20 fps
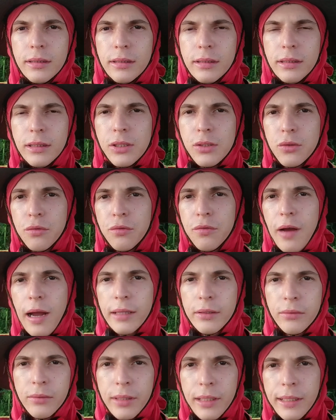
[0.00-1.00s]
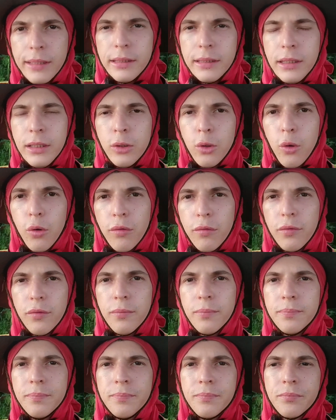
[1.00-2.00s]
de sulfato nele de novo,
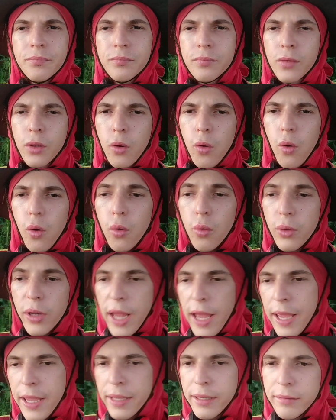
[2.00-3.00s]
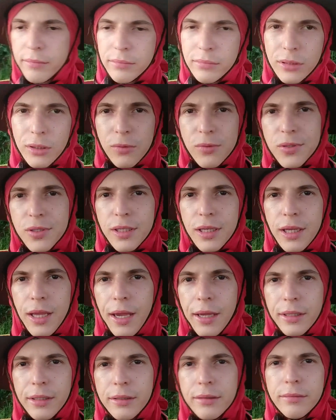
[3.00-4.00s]
ou ureia, não sei
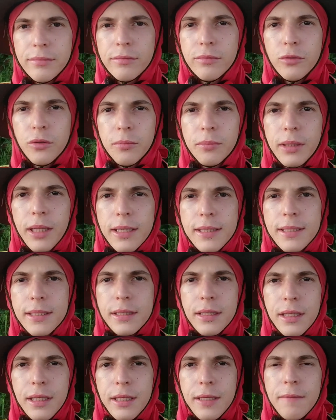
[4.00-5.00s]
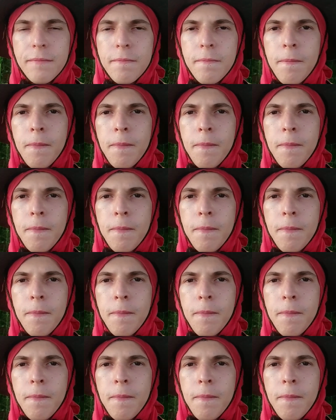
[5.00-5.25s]
ainda Vamos decidir.